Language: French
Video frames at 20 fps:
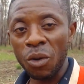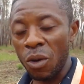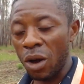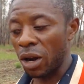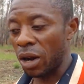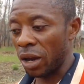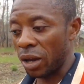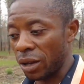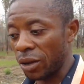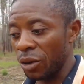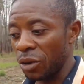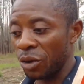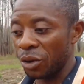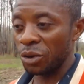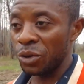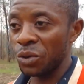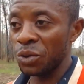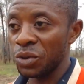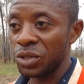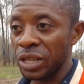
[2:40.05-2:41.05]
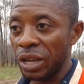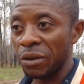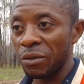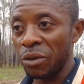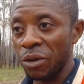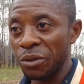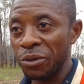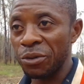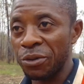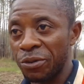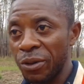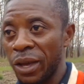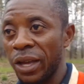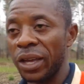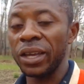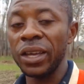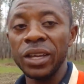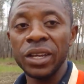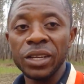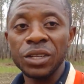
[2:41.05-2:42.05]
Voilà, euh, nous avons
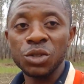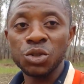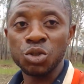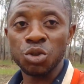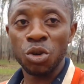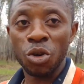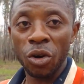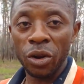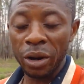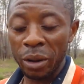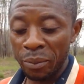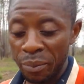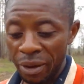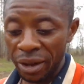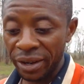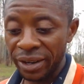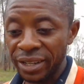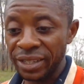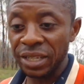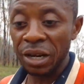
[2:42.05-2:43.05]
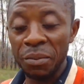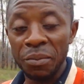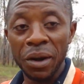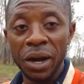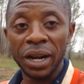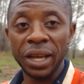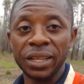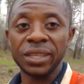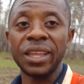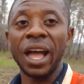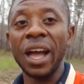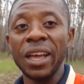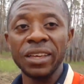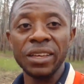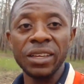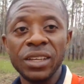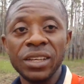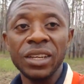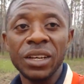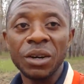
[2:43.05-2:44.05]
fait ce qu'on appelle déjà par la
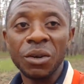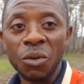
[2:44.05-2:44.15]
taille.